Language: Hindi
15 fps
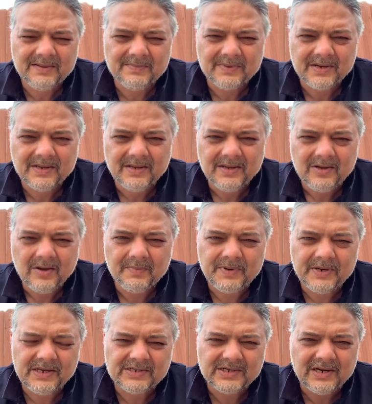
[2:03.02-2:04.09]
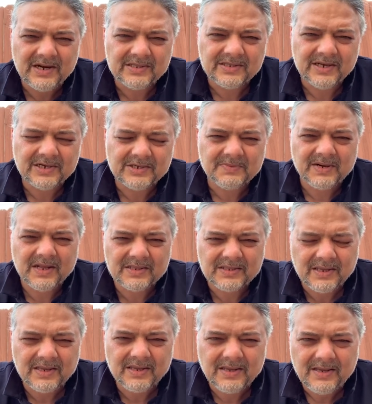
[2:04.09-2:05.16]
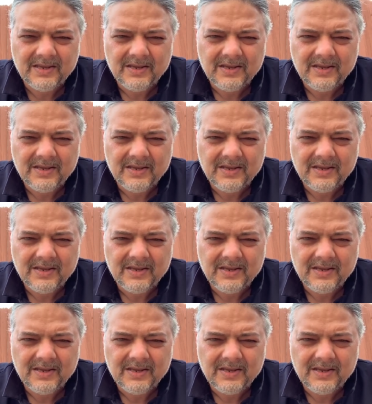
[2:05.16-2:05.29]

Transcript: हैं अपने फिर ये जिला अध्यक्ष बनाते हैं